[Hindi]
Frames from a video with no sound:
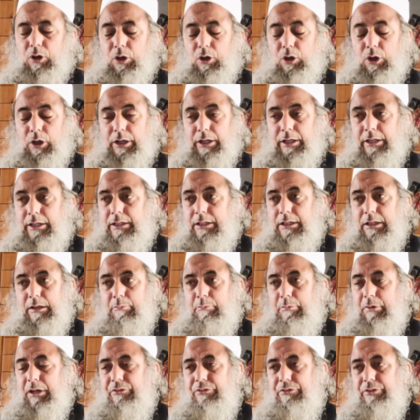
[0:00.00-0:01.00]
और इनका
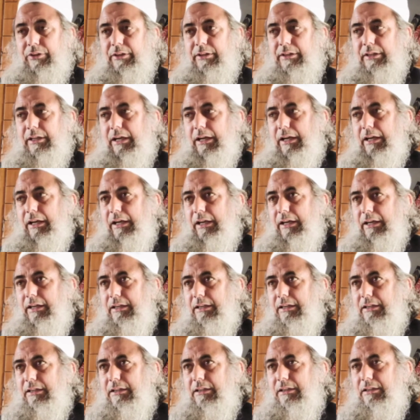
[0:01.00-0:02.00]
मकसद क्या है
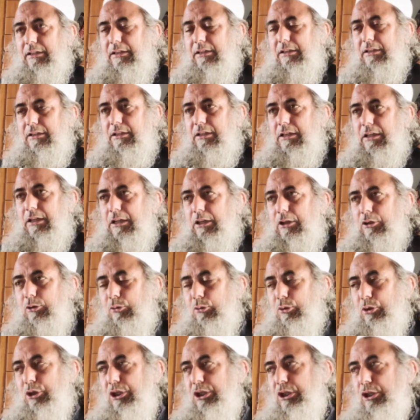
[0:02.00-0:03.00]

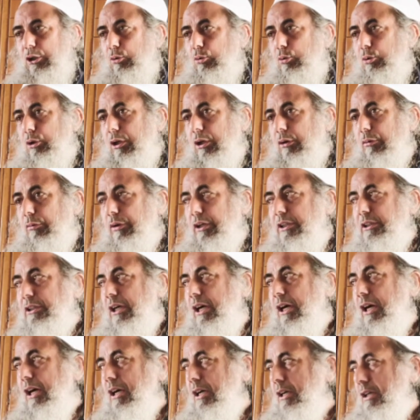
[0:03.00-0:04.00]
यरीदोना
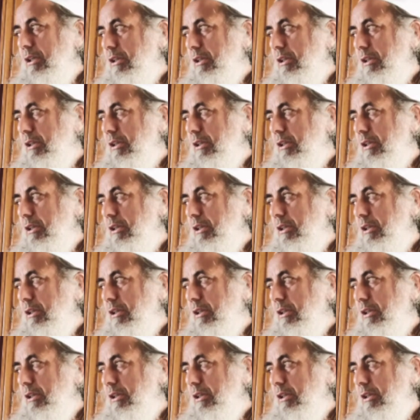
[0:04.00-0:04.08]
वजह